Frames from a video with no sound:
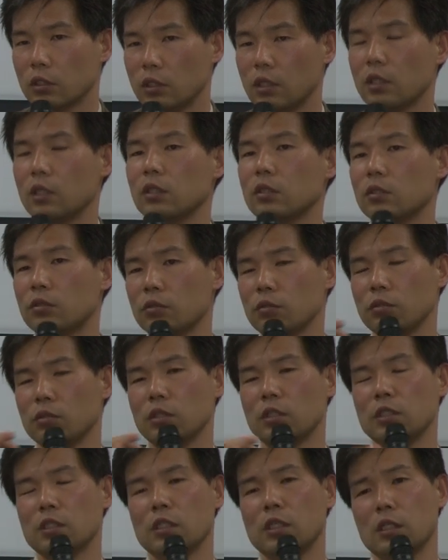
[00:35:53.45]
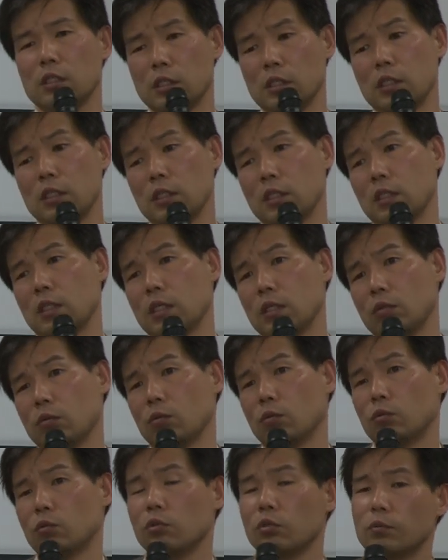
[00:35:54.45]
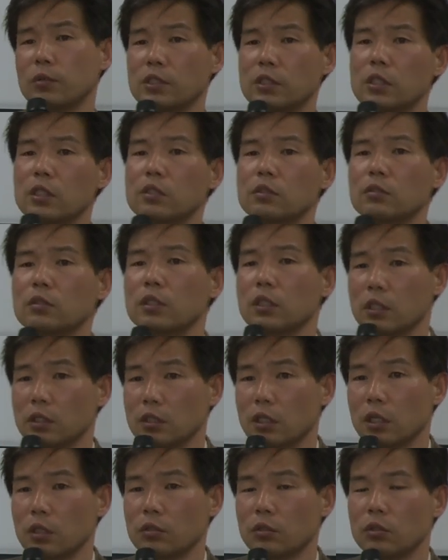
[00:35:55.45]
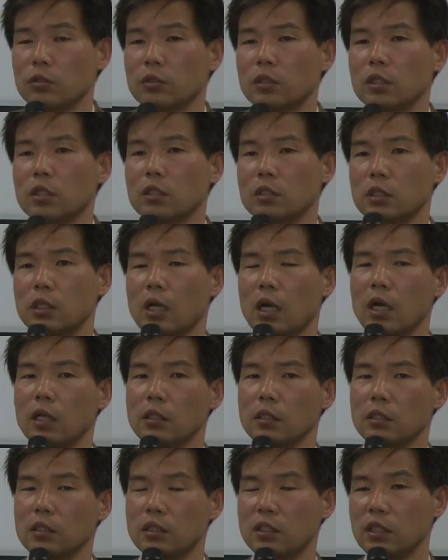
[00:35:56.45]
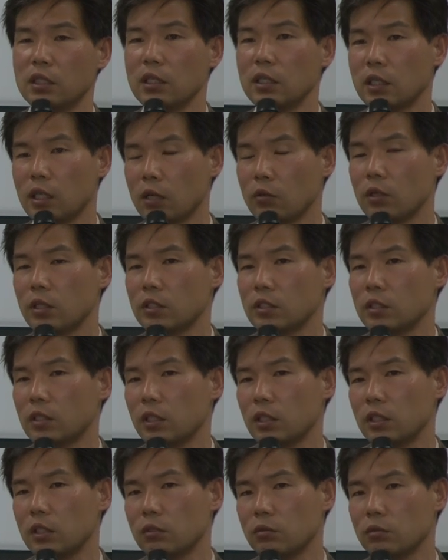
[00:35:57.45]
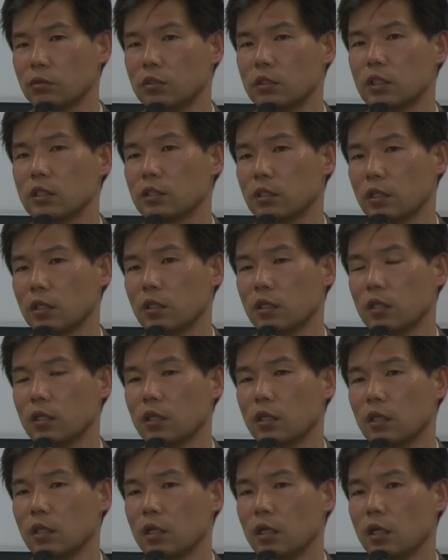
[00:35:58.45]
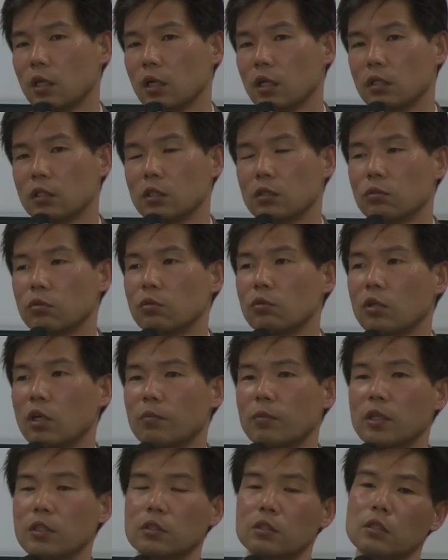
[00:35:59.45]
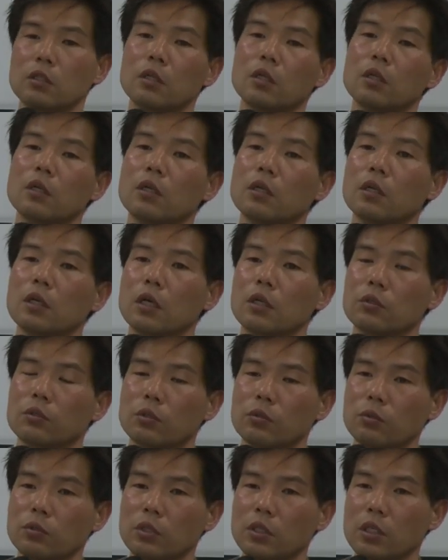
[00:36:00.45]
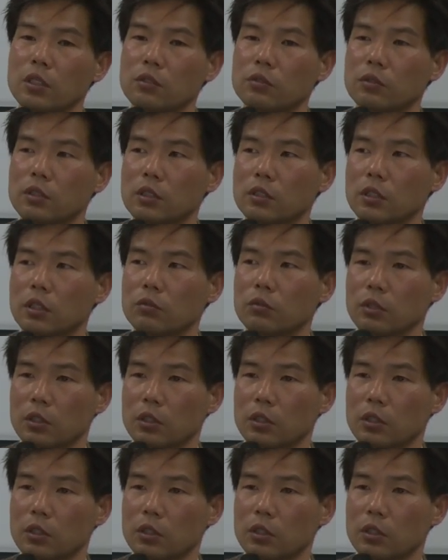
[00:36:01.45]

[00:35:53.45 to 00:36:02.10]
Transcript: で91年に特別永住ができたという形で安定化はしているんですね。でところがまず協定永住できた